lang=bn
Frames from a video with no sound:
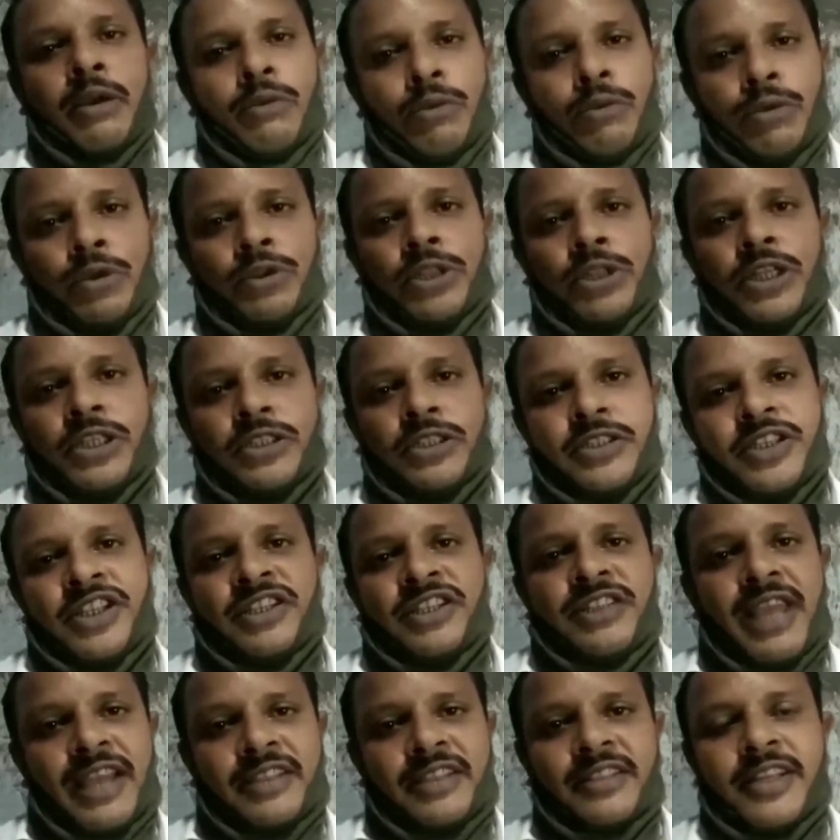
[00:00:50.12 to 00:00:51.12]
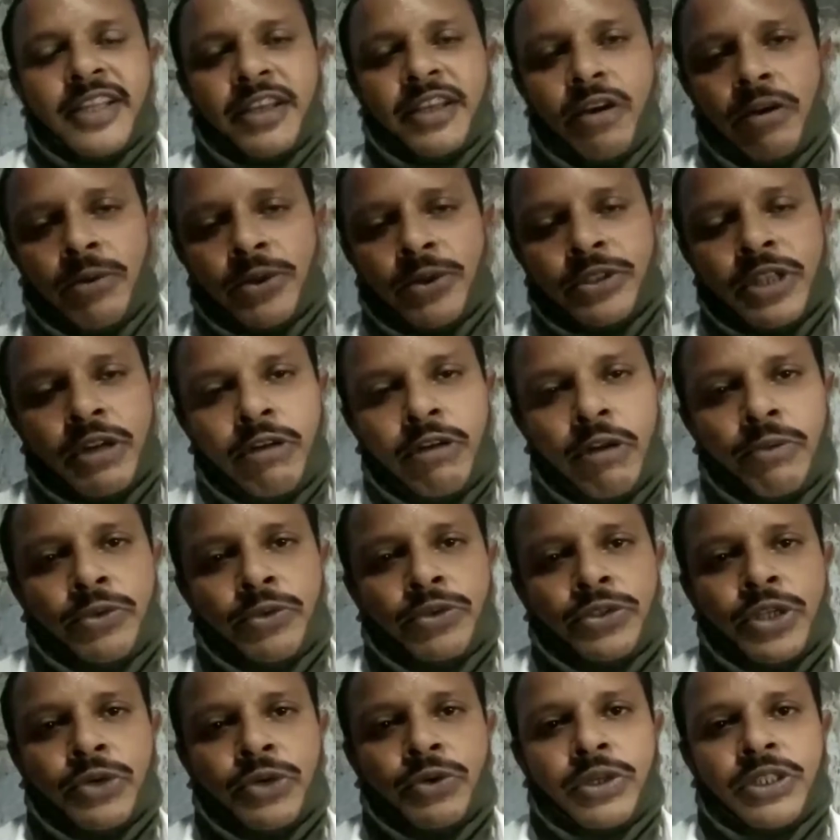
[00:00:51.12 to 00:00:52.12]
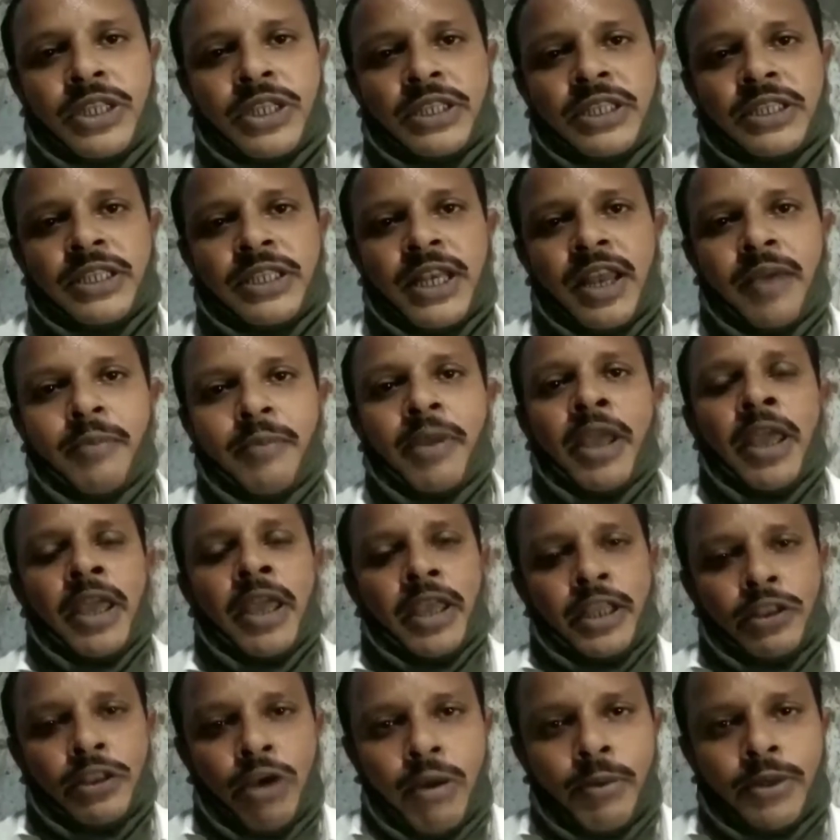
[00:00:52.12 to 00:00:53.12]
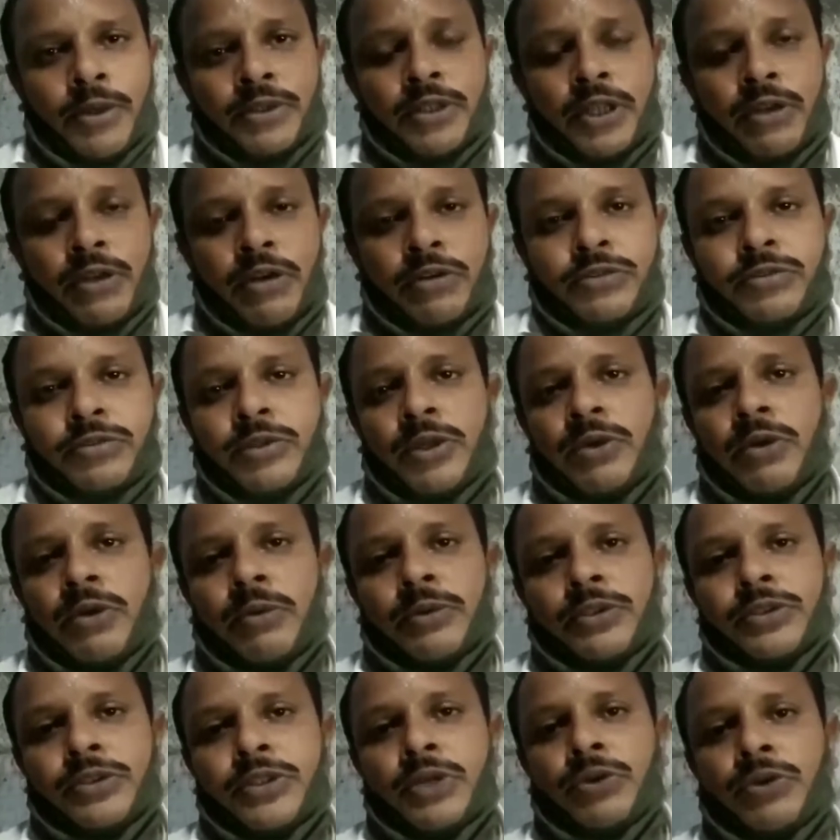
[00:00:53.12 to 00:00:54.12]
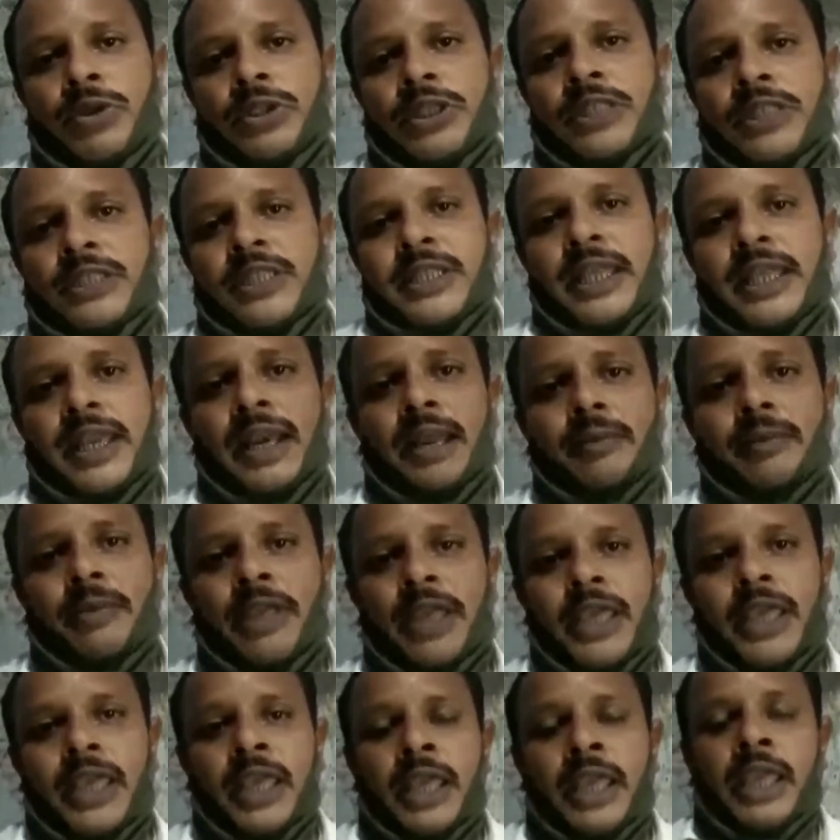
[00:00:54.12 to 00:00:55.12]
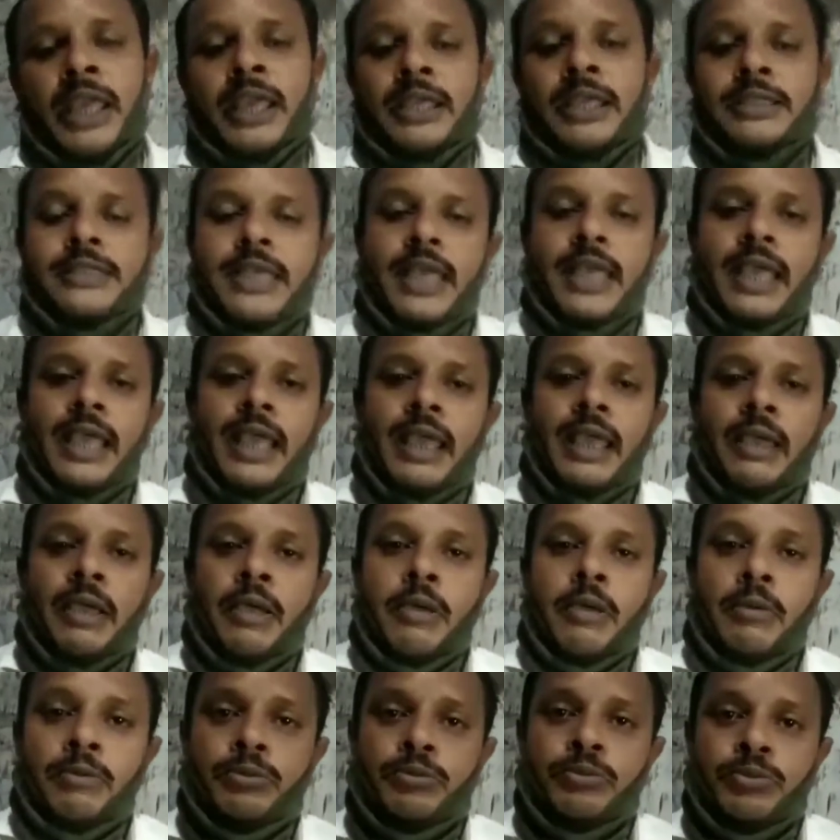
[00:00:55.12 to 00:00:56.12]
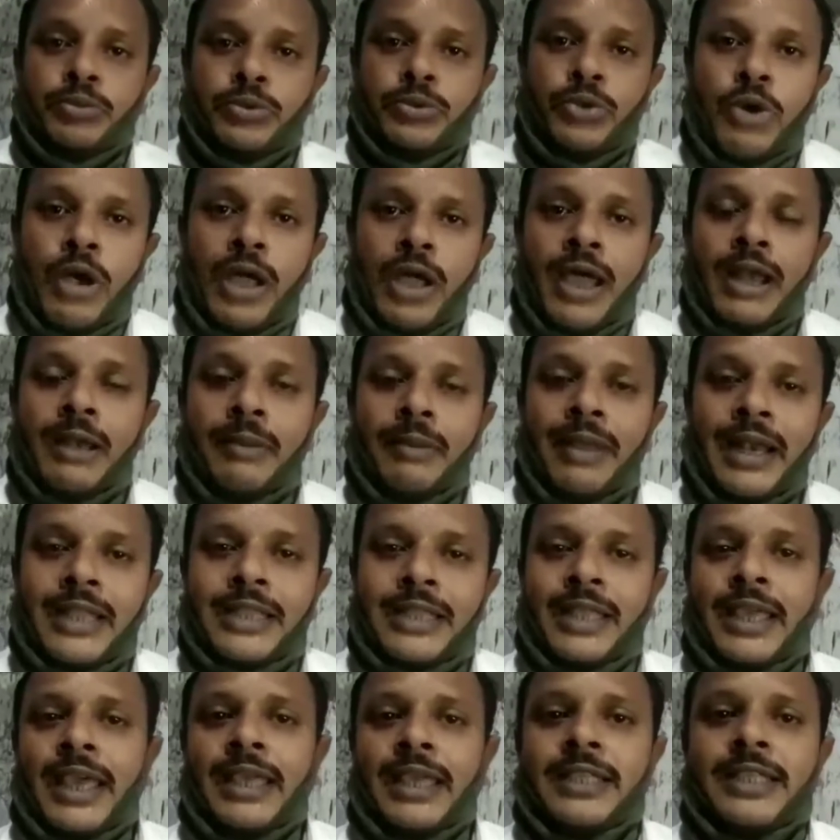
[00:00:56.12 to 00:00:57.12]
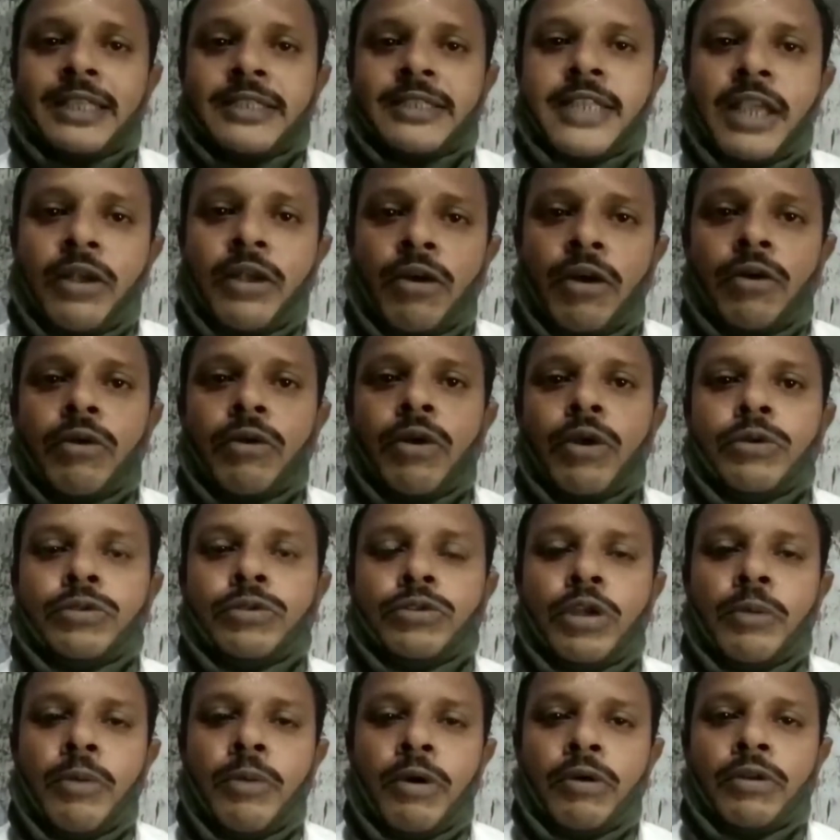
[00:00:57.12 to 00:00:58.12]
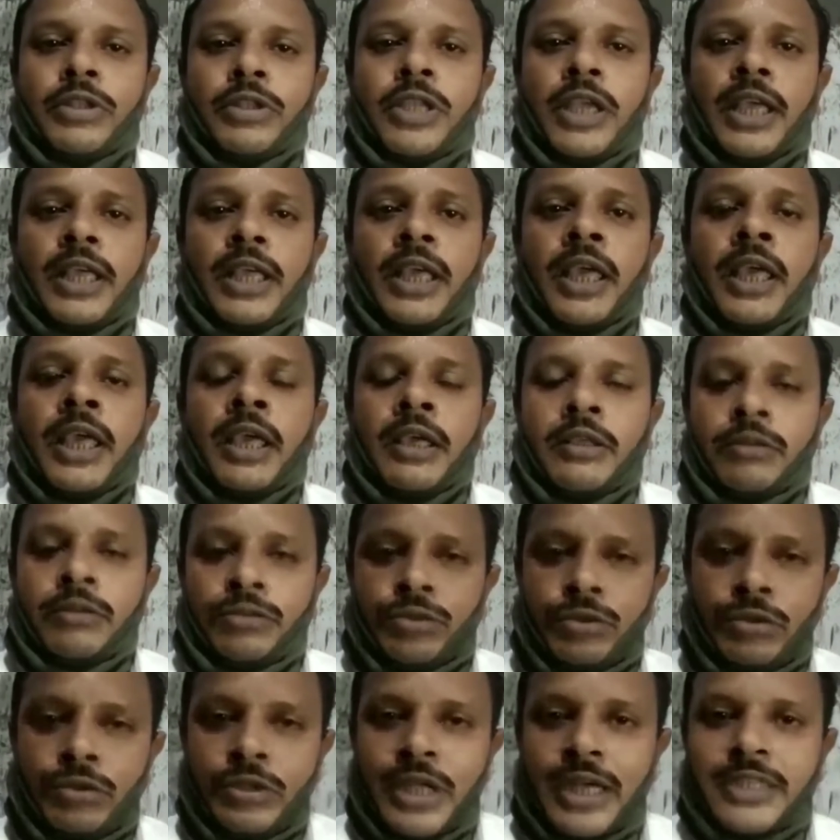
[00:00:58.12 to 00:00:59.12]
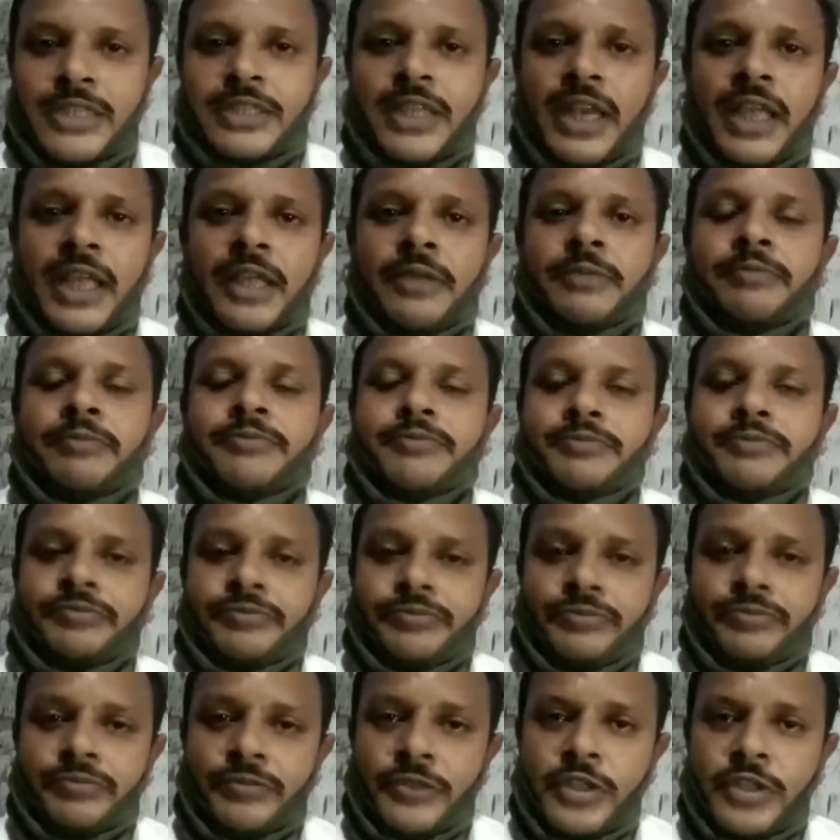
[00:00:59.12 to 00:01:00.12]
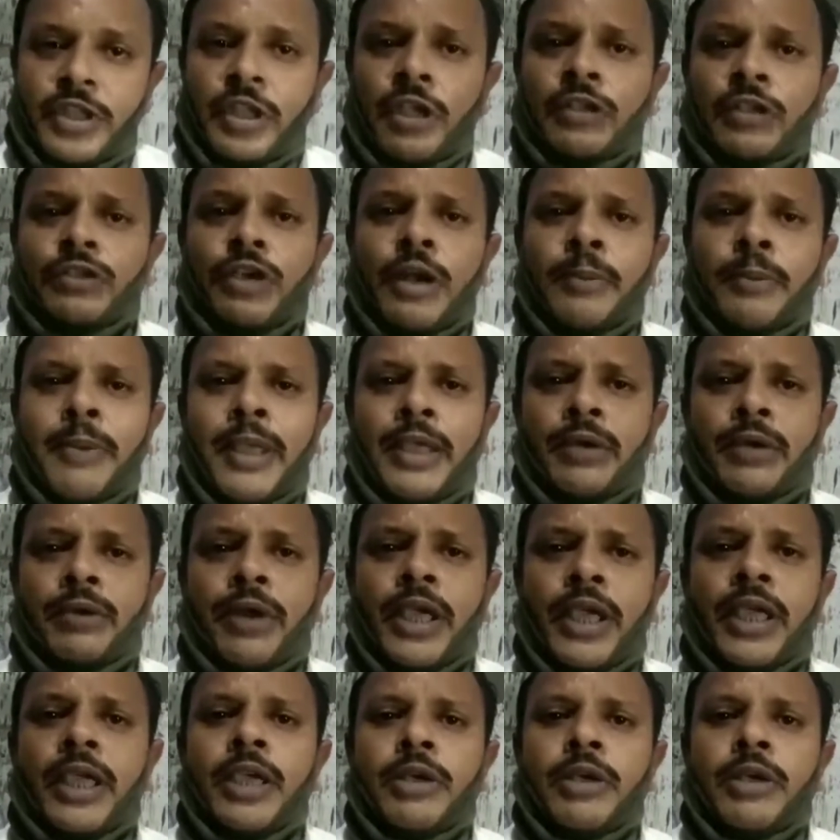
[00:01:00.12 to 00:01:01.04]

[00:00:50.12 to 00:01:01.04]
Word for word: উনত্রিশ তিরিশ এক তারিখ অবস্থান কর্মসূচি করতে এসেছিলাম কিন্তু অবস্থান কর্মসূচি কর্মসূচি করতে এসে দেখলাম কি যে সকালবেলা থেকে যে শিক্ষকগুলো উত্তরবঙ্গ থেকে শুধু দার্জিলিং জলপাইগুড়ি